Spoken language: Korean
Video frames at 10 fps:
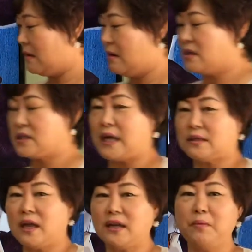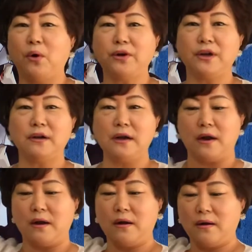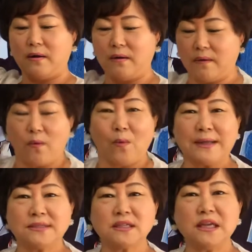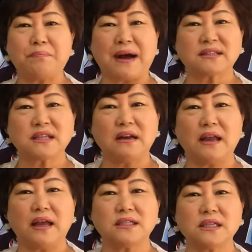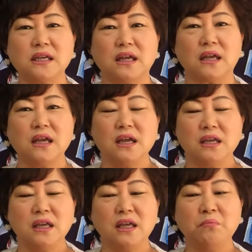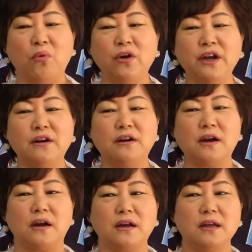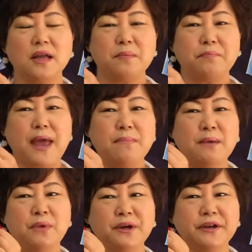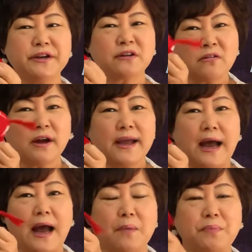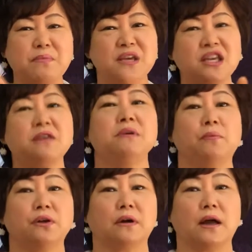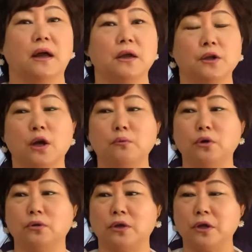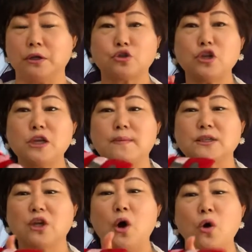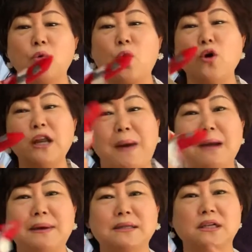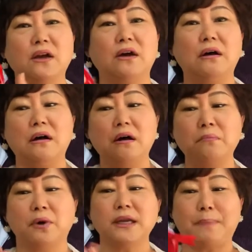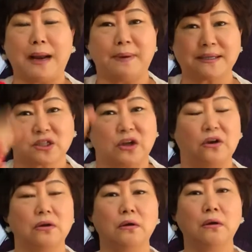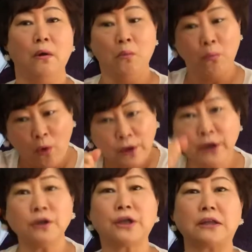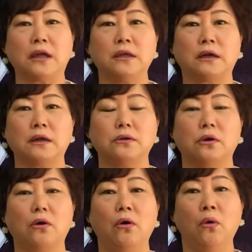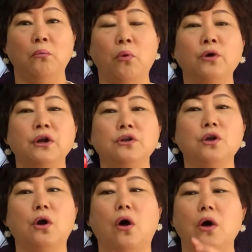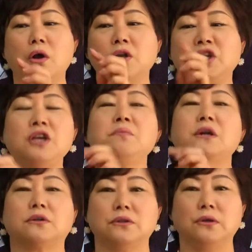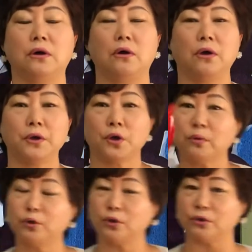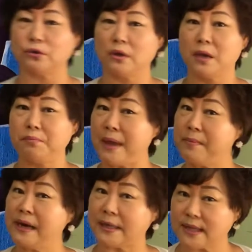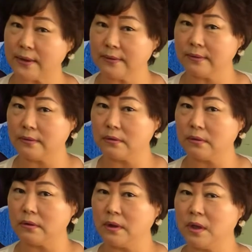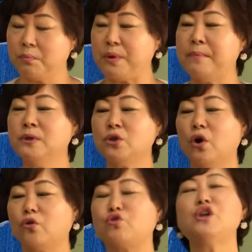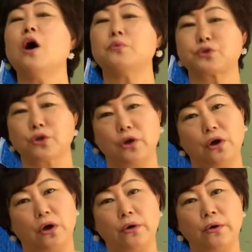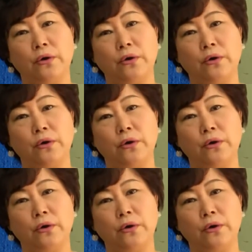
사탄의 머리를 완전히 박살내야지 이 머리를 뱀의 머리를 꺾어야 뱀이 힘이 없는 거야. 여러분 예수님 와서 꼬리 밟았어요 머리 밟았어요. 머리를 깼다니까요. 머리는요 힘이 있거든요. 여러분, 뱀을 아세요? 뱀은요, 귀가 없어요.